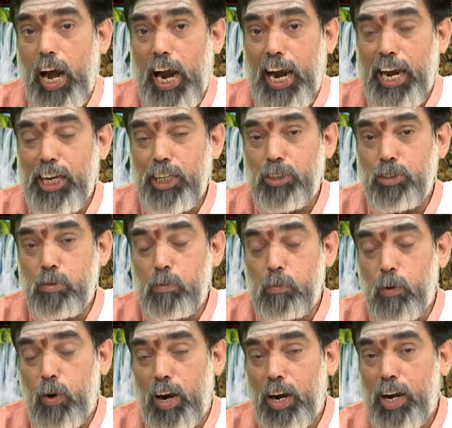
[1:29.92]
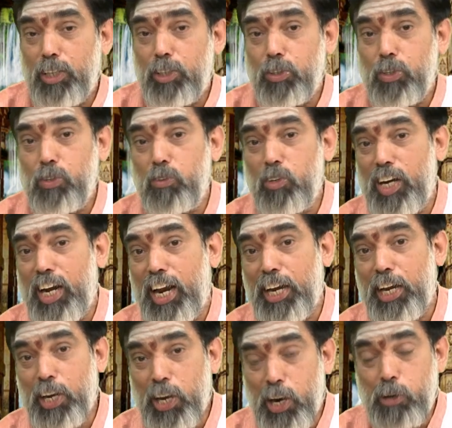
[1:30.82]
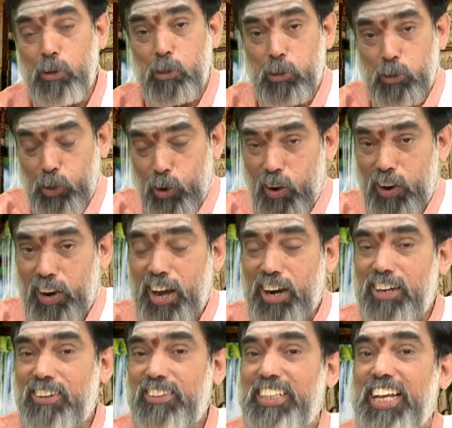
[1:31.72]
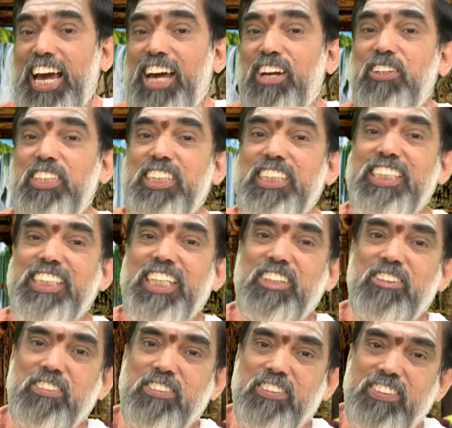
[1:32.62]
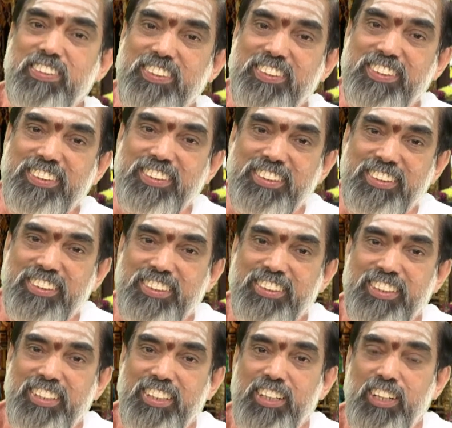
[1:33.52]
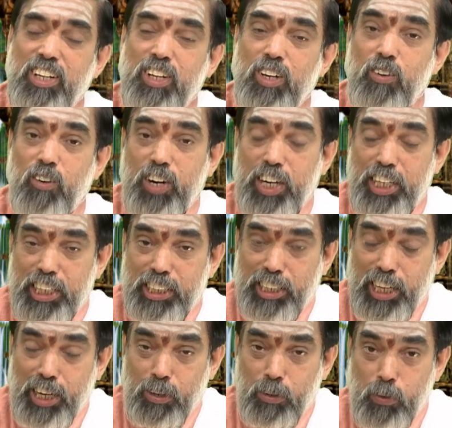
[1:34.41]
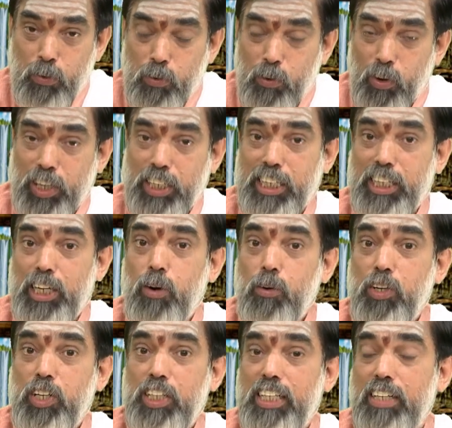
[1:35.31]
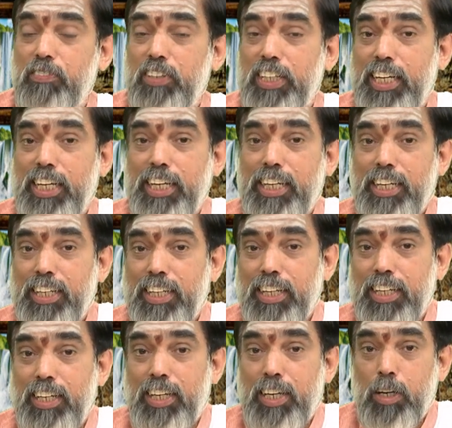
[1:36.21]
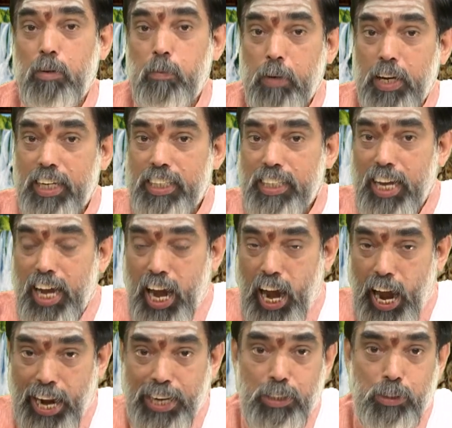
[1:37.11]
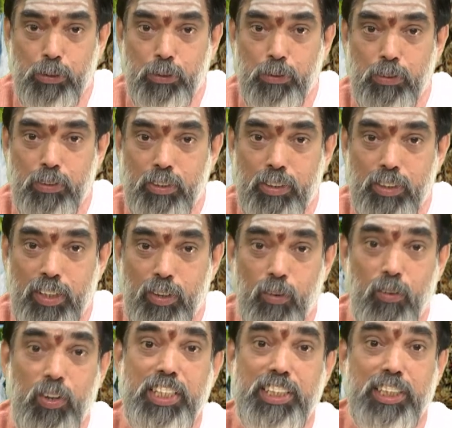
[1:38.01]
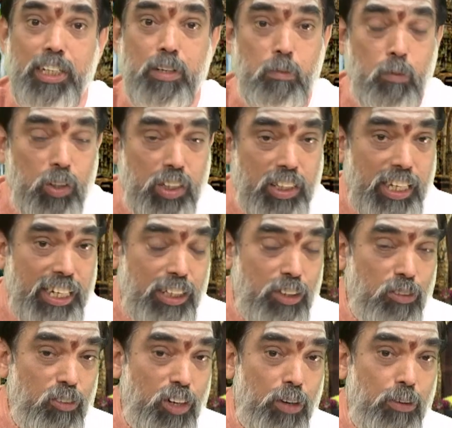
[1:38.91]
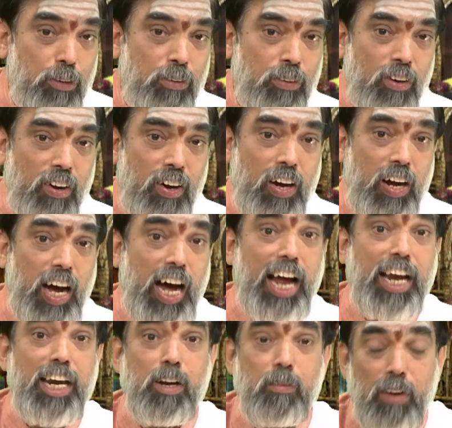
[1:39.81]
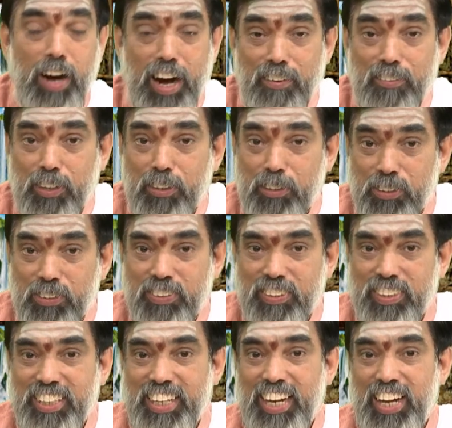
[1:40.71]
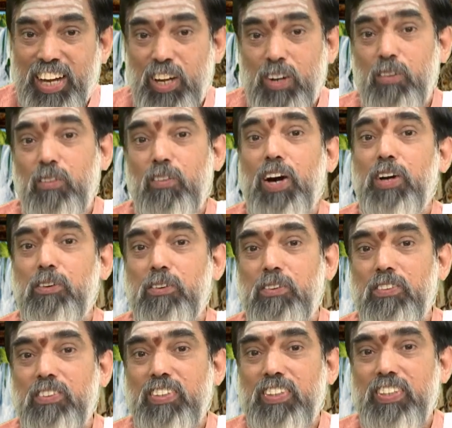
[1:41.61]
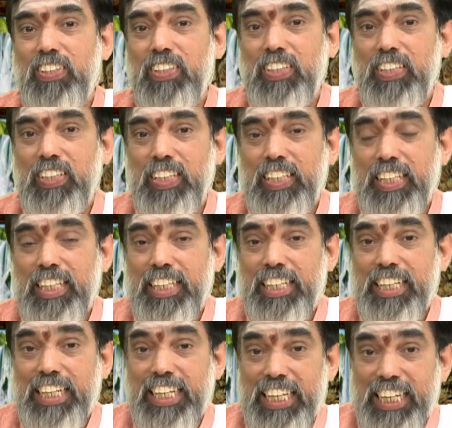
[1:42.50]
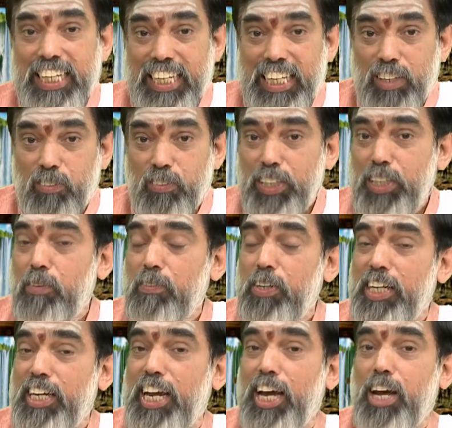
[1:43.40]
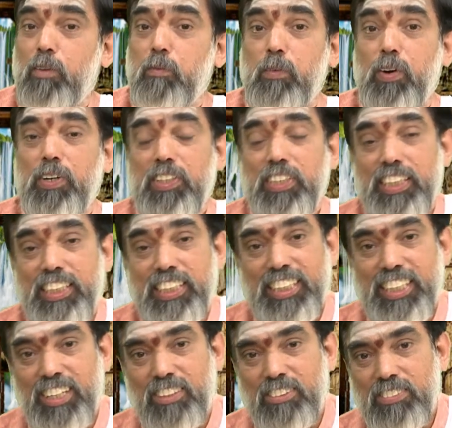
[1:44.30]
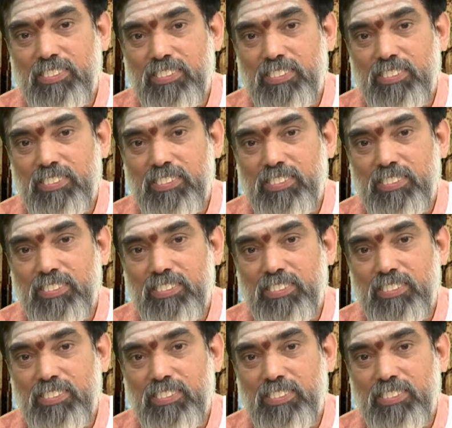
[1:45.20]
ఐదు ముళ్లతో ఉన్న ఏడు తోరాలను తయారు చేస్తారు ఒకటి తనకు ఒకటి గౌరీదేవికి మిగతా ఐదు వచ్చే ముత్తైదువులకు అన్న భావనతో వారు ఈ విధమైన ఏర్పాటు చేస్తారు